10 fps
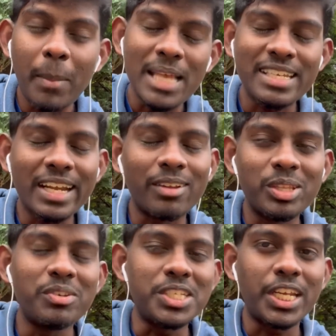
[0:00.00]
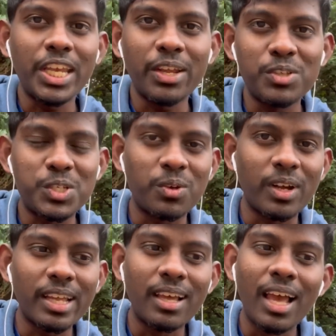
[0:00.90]
பேஸ்கெட்டில் வந்து வச்சுருக்கீங்கன்னு
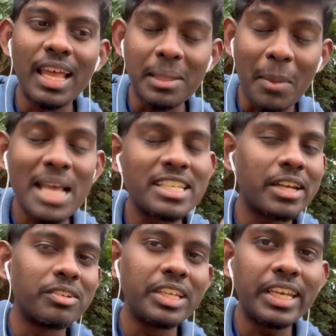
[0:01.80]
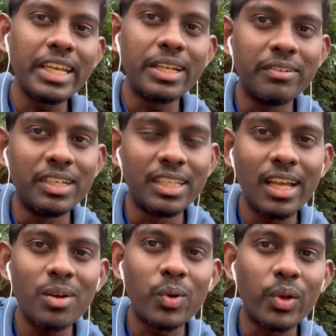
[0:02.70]
வச்சுக்கோங்களேன் அந்த பேஸ்கெட் வந்து கீழே
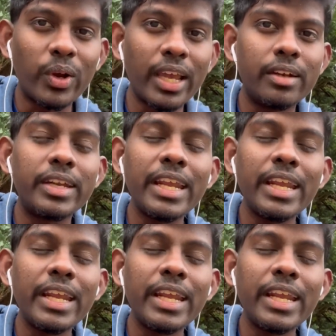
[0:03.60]
விழுதுன்னா உங்களுடைய